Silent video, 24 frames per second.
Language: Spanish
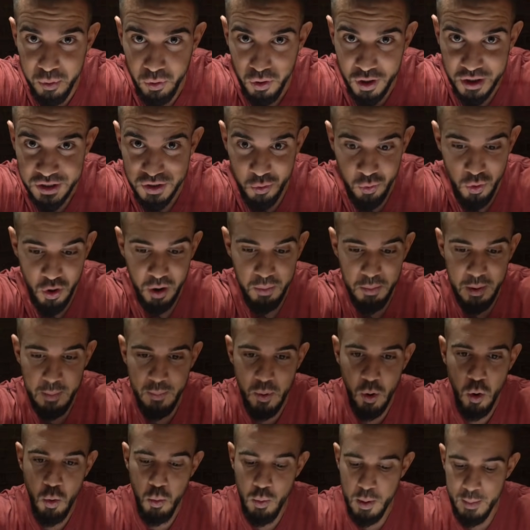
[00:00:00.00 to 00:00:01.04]
porque seguro que me
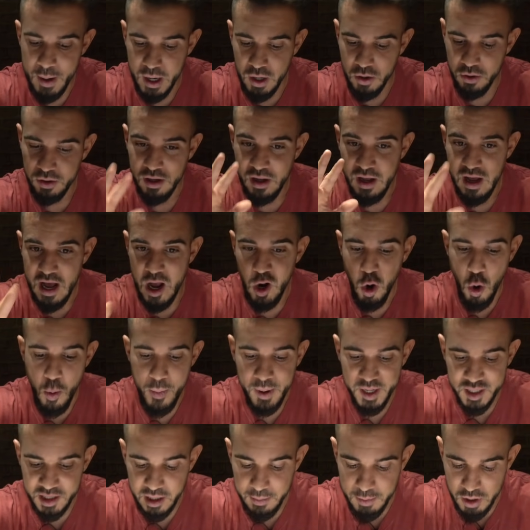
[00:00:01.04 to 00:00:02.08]
pongo muy malo.
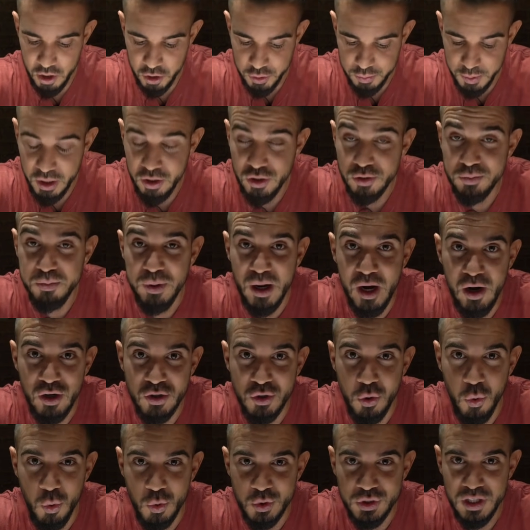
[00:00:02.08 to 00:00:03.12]
Acompañan también los vinos para
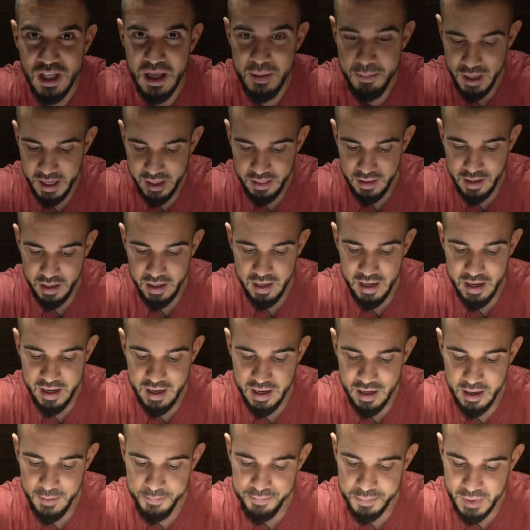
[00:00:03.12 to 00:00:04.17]
los que guste maridar
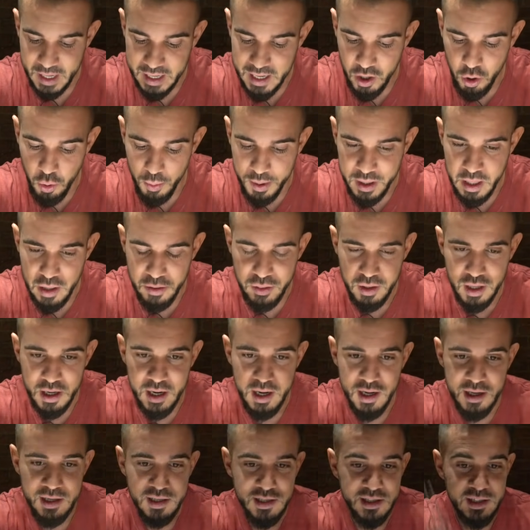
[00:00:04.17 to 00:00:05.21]
la, la comida
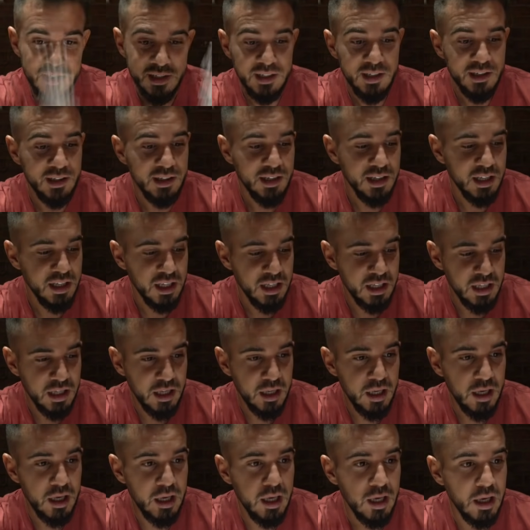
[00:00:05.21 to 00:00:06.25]
cena.
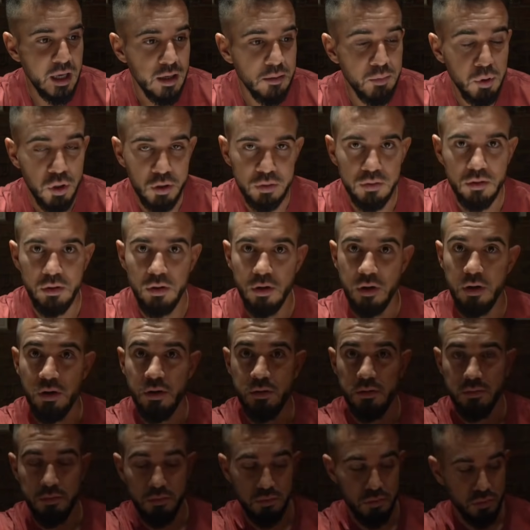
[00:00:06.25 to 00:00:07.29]
Y bueno,
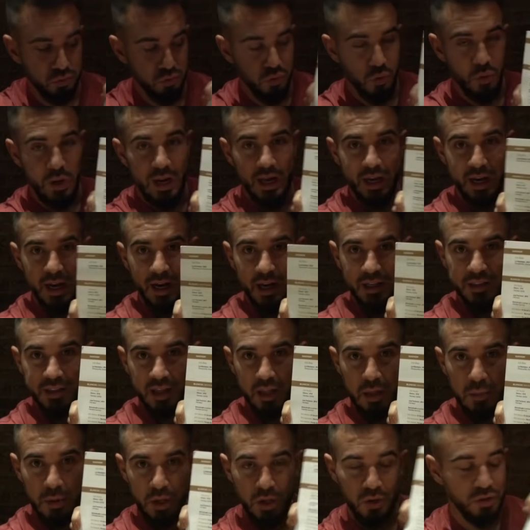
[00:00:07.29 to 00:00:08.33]
toda la gran
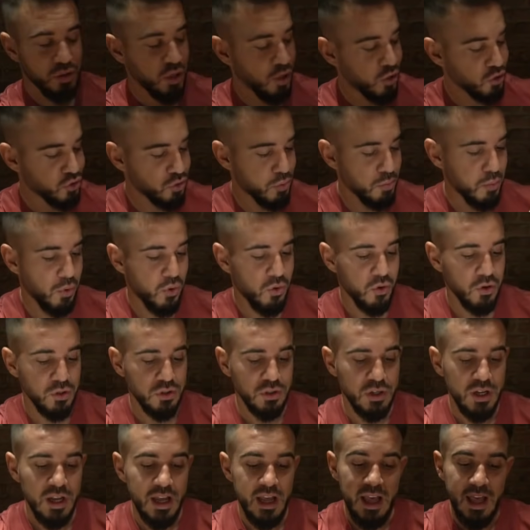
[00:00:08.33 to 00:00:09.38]
cantidad de vinos, que no son
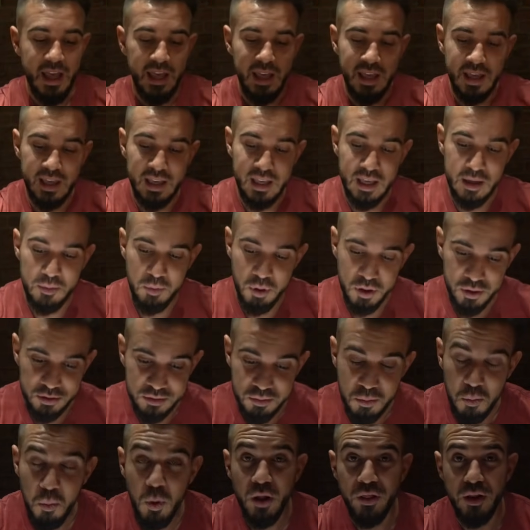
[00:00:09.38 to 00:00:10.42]
pocos. Y bueno,
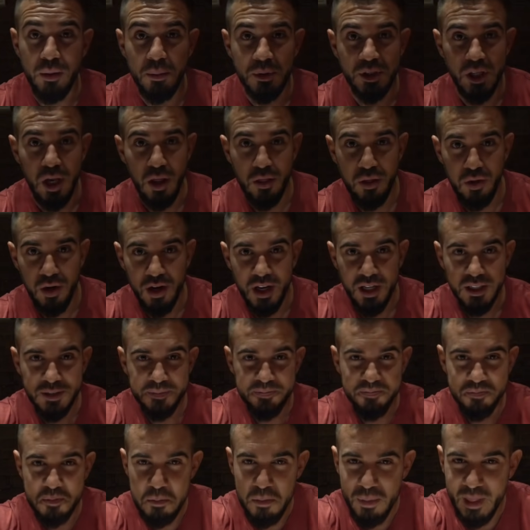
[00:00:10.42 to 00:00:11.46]
voy a hacer mis selecciones
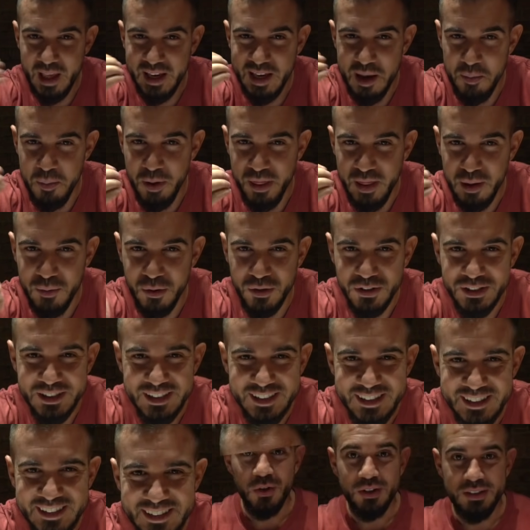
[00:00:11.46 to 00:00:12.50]
y
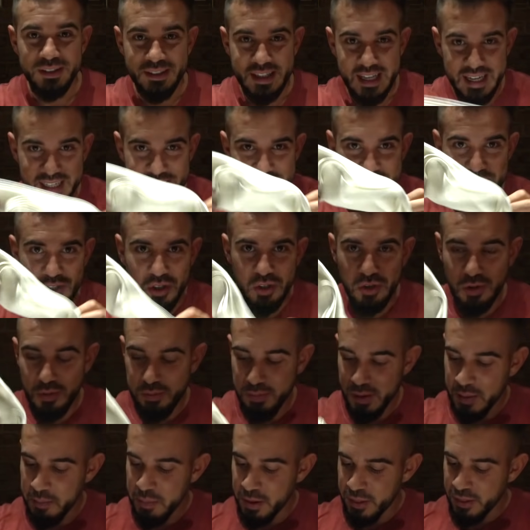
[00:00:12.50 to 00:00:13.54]
empezamos. Ya listo
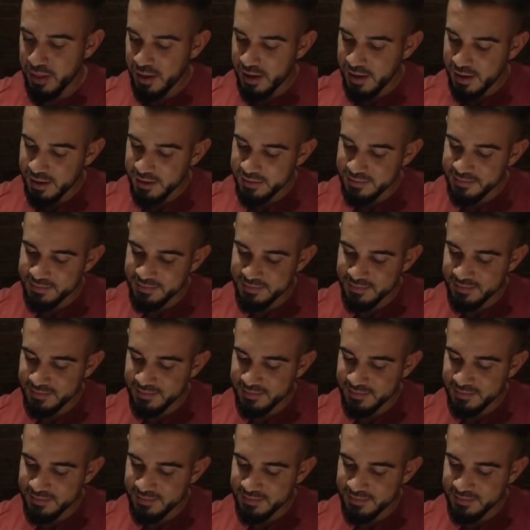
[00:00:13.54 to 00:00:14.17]
para empezar,